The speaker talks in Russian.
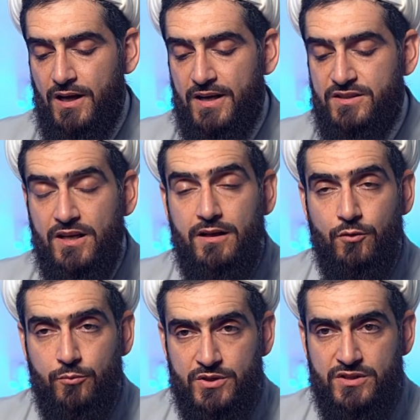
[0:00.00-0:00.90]
а тех
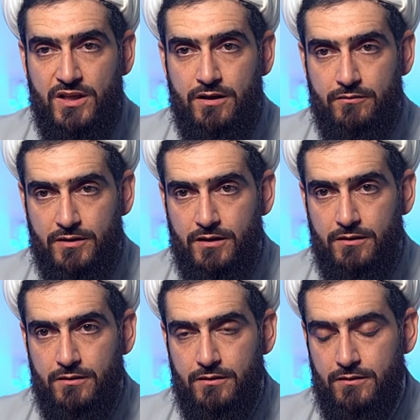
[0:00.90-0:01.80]
ли убеждений
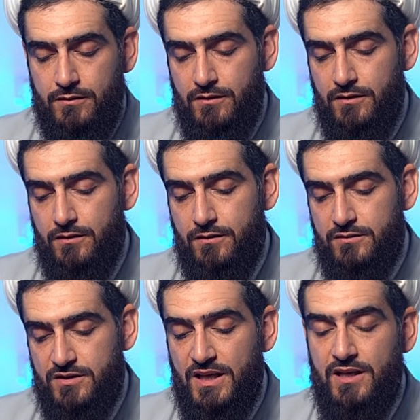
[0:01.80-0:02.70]
вы,
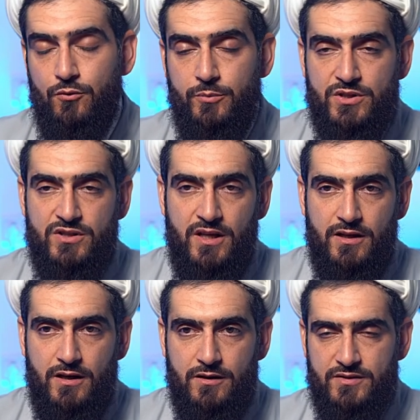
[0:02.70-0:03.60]
те ли
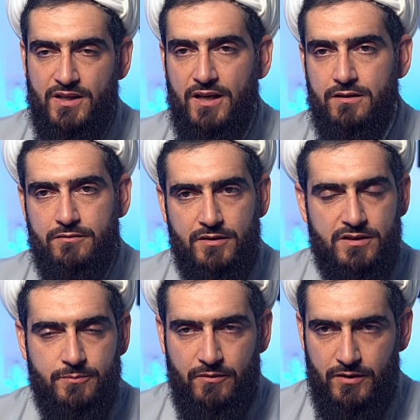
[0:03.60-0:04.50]
убеждения и взгляды вы
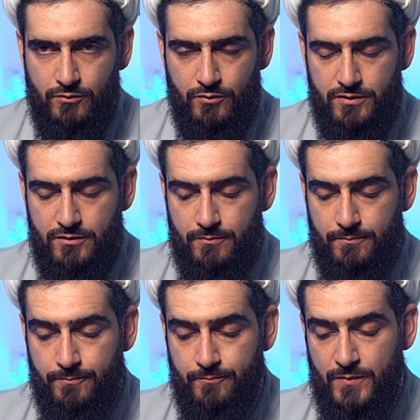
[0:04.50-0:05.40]
исповедуете.
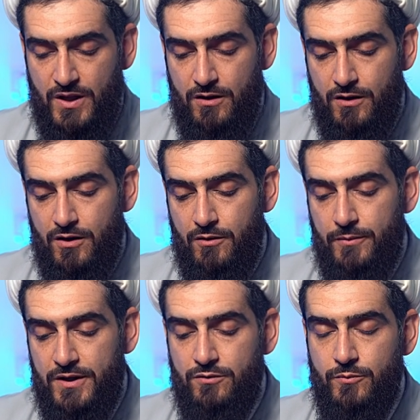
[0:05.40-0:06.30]

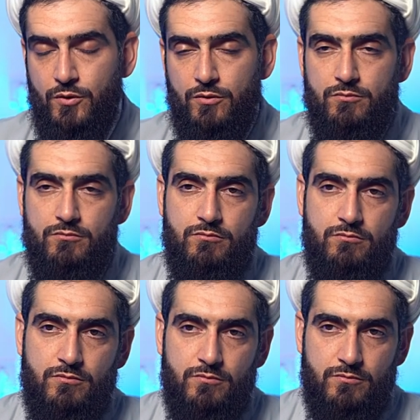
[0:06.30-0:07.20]
Поэтому
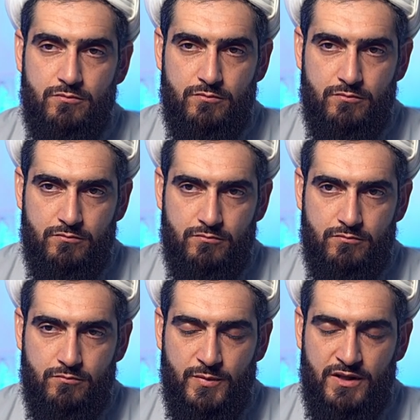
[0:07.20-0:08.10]

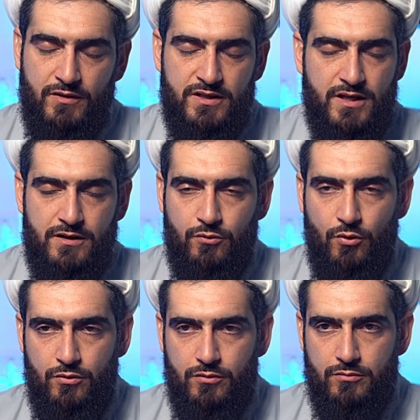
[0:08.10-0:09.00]
подводя
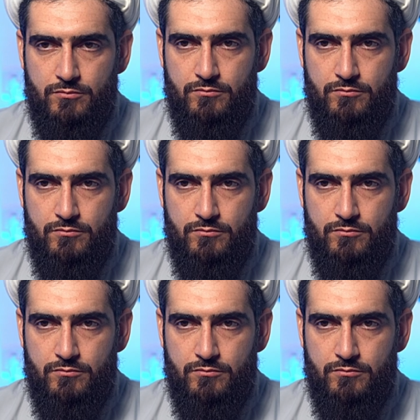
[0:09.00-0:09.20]
итог,